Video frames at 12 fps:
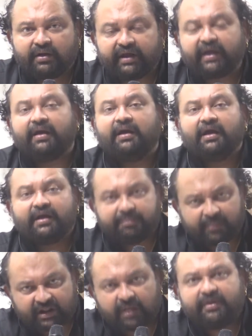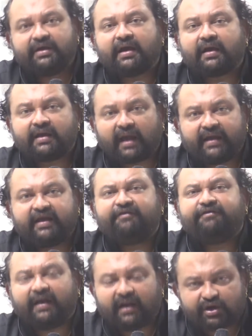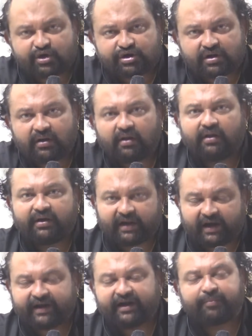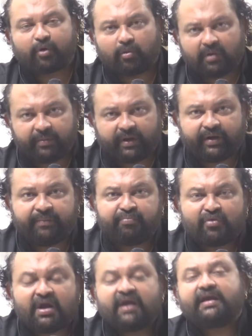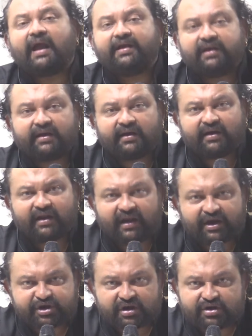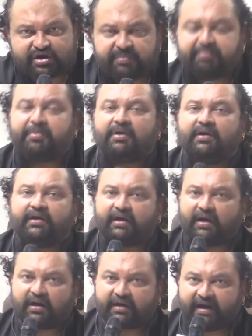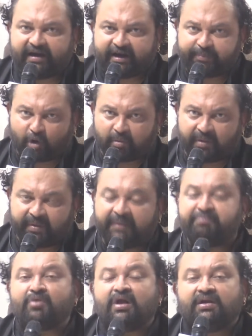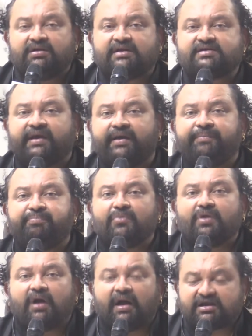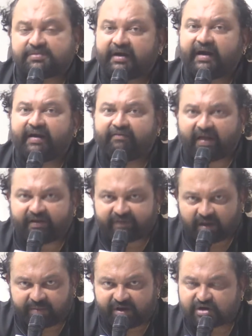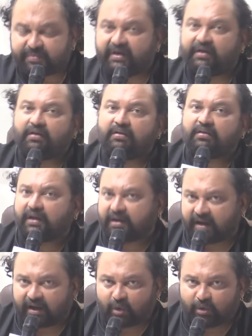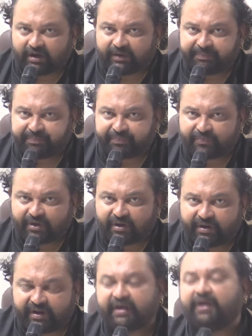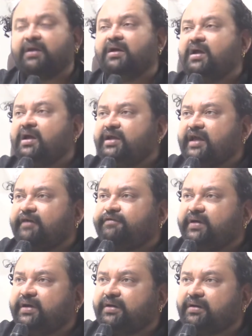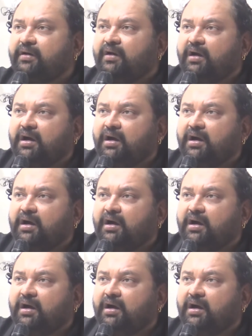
ठीक है मतलब ये क्या ये फाइनेंशियल रिलेटेड प्रॉब्लम है क्या ये रिलेशनशिप रिलेटेड प्रॉब्लम है जैसे हस्बैंड एंड वाइफ के बीच में तकरार होना ठीक है या फिर